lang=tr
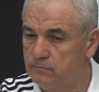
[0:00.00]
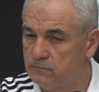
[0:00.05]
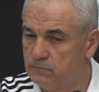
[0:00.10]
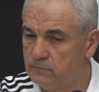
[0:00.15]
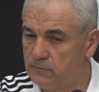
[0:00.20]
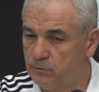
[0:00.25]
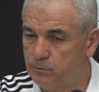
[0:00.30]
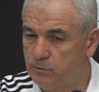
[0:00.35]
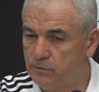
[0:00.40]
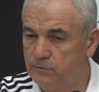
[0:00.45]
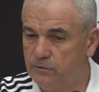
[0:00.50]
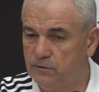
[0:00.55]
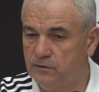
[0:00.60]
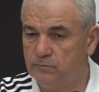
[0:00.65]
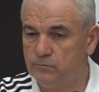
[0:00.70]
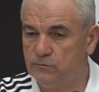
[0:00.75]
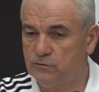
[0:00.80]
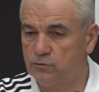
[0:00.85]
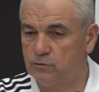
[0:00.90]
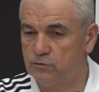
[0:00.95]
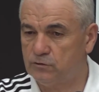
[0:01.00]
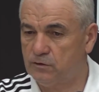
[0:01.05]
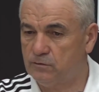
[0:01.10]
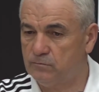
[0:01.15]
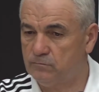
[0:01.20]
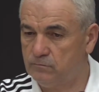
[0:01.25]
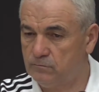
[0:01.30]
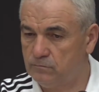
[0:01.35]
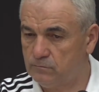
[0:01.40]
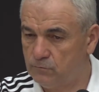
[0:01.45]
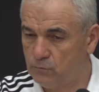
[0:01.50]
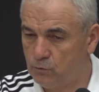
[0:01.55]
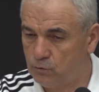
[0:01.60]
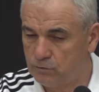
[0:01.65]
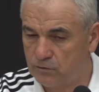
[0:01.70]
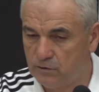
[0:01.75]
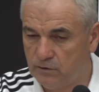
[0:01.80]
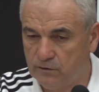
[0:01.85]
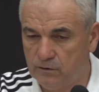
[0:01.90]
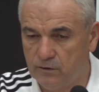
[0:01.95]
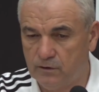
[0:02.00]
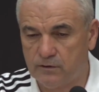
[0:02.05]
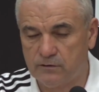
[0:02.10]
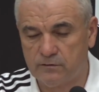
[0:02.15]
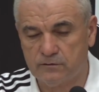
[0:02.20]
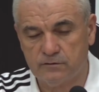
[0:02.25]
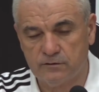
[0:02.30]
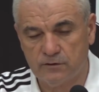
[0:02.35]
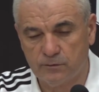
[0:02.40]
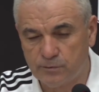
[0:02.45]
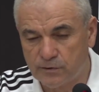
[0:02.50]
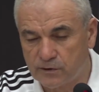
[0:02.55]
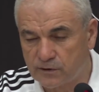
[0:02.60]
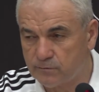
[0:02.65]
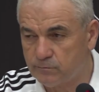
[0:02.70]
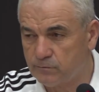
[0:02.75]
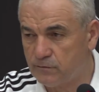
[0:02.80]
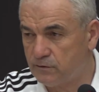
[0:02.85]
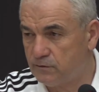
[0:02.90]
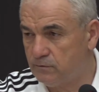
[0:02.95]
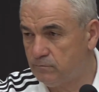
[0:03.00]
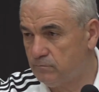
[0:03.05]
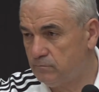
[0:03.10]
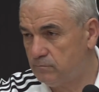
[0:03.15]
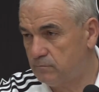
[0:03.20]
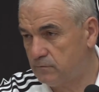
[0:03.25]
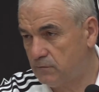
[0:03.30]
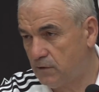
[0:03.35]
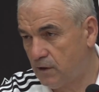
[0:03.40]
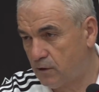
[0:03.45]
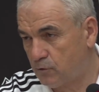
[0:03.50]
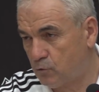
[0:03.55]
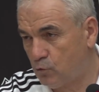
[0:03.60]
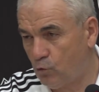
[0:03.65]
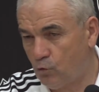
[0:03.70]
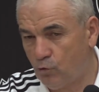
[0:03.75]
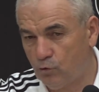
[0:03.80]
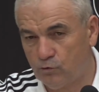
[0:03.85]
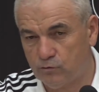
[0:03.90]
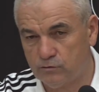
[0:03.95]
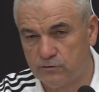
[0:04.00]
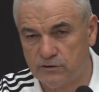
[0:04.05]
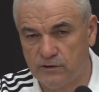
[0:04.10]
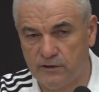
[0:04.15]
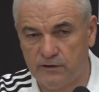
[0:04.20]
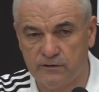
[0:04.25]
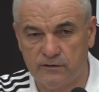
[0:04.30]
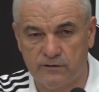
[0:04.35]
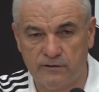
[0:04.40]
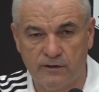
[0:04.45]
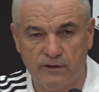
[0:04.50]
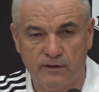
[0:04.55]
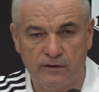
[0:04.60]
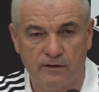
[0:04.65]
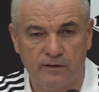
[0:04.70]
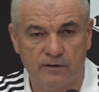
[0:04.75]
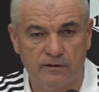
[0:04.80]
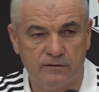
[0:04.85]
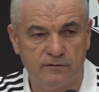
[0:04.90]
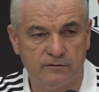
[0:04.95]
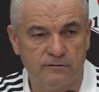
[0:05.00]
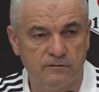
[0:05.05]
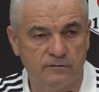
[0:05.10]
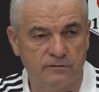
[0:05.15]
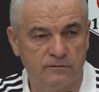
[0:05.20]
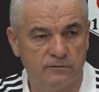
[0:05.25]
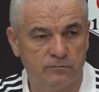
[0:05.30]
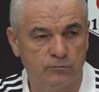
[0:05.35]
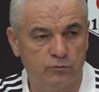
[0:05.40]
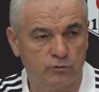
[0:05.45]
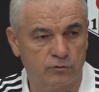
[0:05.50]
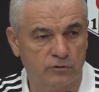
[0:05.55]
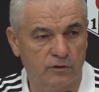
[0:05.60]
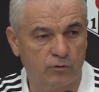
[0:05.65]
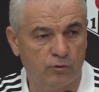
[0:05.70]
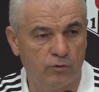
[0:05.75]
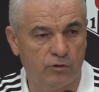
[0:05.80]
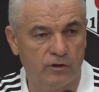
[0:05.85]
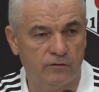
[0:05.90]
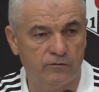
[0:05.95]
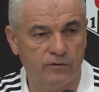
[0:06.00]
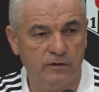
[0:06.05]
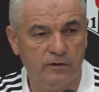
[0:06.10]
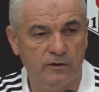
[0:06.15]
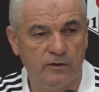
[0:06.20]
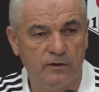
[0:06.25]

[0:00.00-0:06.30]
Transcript: Yapabilir miyiz hocam dediler. Yaparım dedim. Yani o şeyde de e, buradan görevi